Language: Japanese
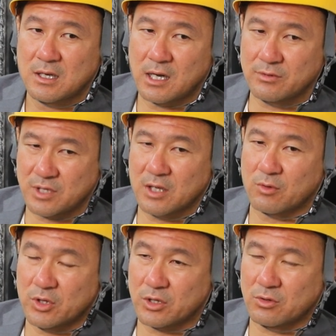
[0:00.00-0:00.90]
ある程
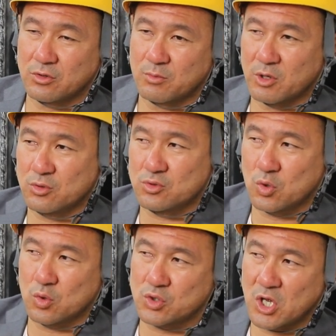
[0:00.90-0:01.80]
度だって車の
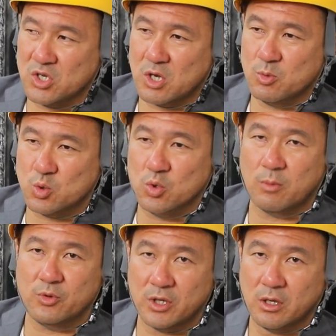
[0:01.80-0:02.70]
洗車もそうだ
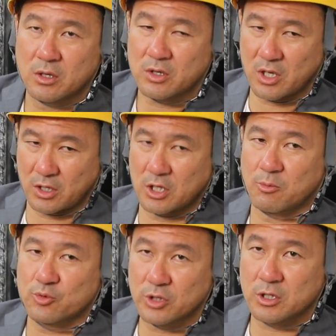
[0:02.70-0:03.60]
もんね経費だ
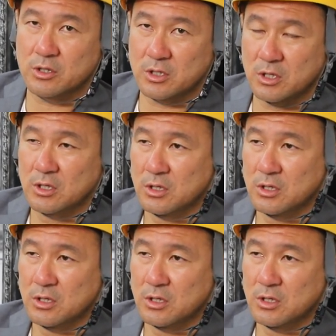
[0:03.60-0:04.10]
もんねだって